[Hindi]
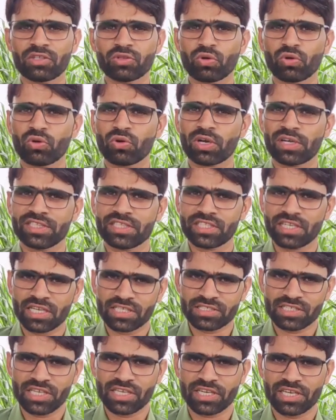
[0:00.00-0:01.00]
कि दोनों का
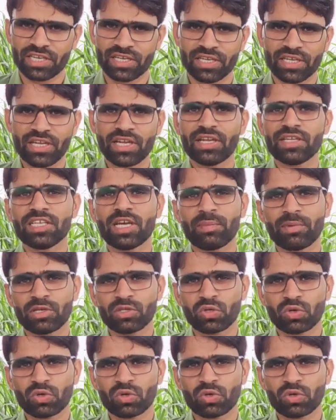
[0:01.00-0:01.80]
इतिहास एक है या फिर